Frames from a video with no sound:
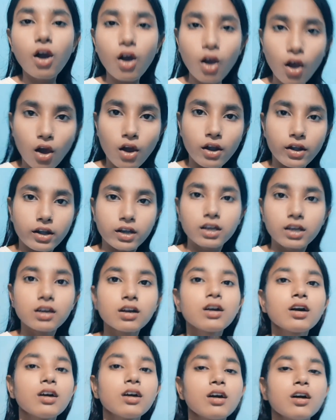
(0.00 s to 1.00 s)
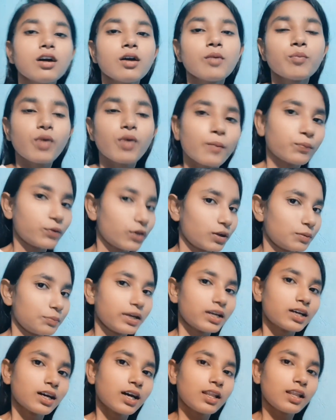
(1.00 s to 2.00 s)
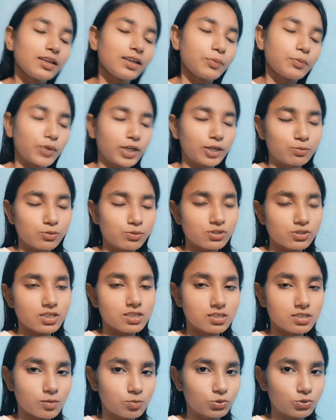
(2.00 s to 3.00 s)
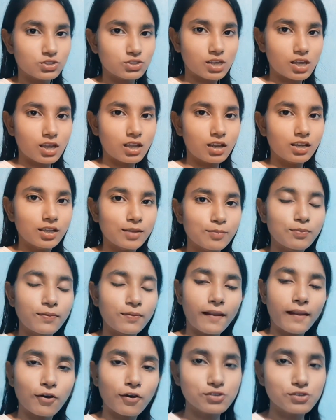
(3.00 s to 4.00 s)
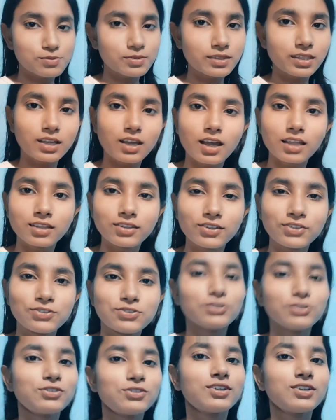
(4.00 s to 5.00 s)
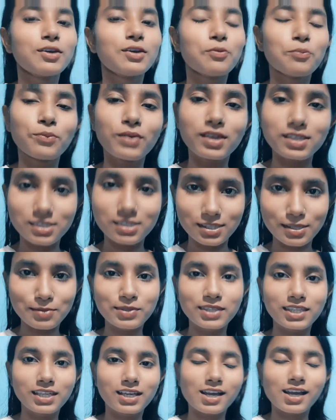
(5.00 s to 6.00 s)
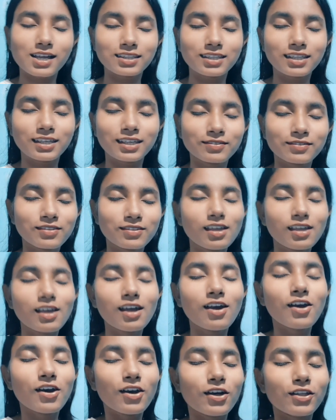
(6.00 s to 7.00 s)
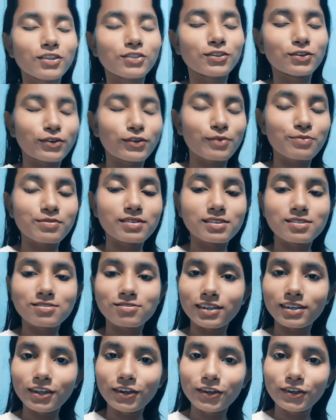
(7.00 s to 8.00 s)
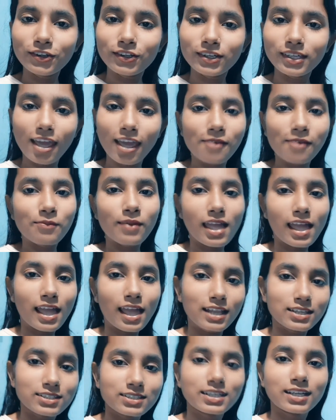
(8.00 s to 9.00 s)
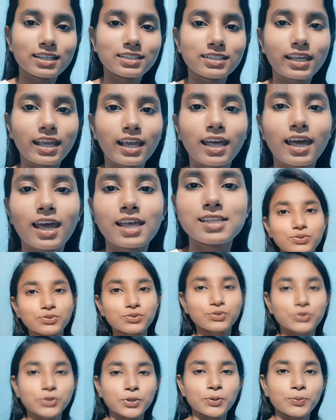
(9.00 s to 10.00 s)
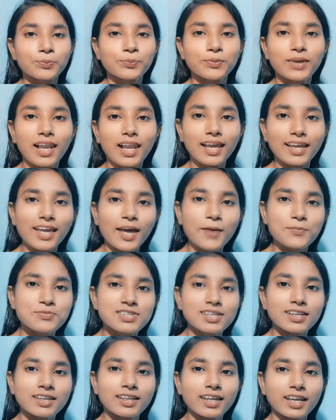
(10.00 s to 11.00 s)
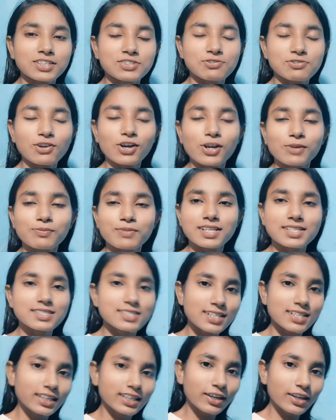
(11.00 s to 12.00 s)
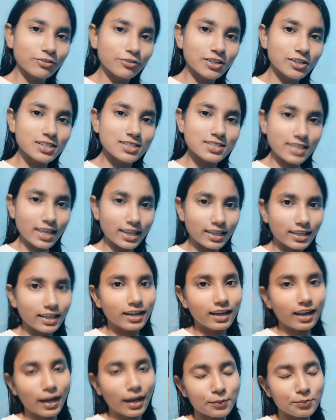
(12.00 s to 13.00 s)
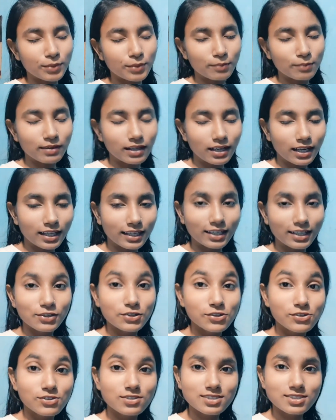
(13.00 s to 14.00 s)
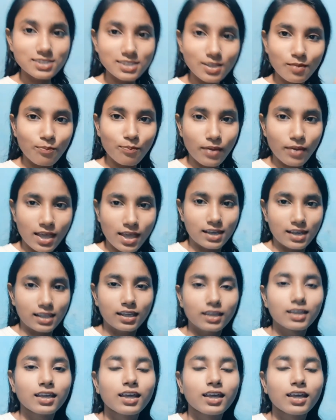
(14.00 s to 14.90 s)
और पॉपकॉर्न भी खा लिए पेट पूजा सब कुछ कर लिए ब्लाउज भी दिखा दिए टुक टुक की मस्ती भी दिखा दिए तो अब इस वीडियो को यहीं पे एंड करते हैं गाइज तो मिलेंगे आपसे नेक्स्ट व्लॉग में टिल दिन एवरीवन टेक केयर एंड बाबा लेकिन उससे पहले